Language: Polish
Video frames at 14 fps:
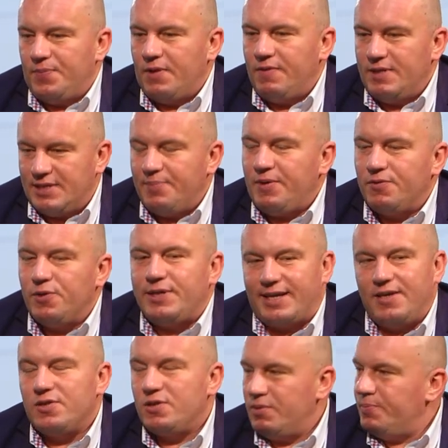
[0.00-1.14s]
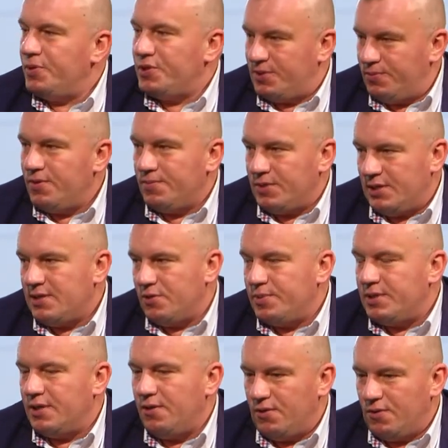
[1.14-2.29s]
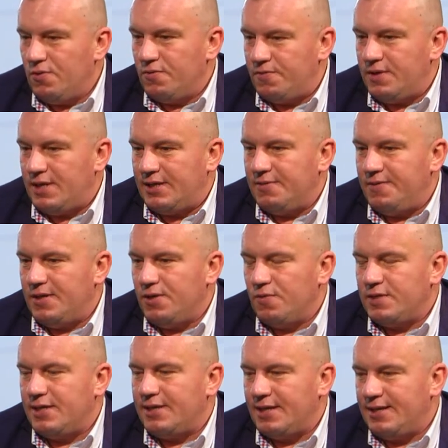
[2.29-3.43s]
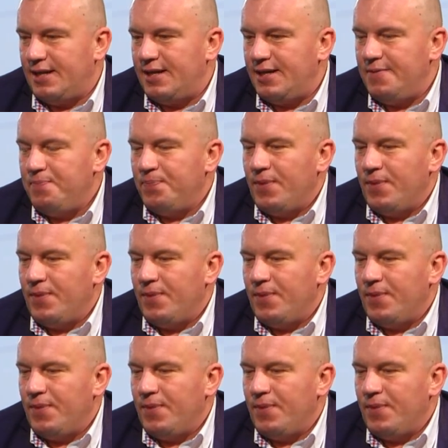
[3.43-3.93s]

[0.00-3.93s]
Więc na pewno takie osoby potrzebują często psychologów, rady fachowca, tak dalej.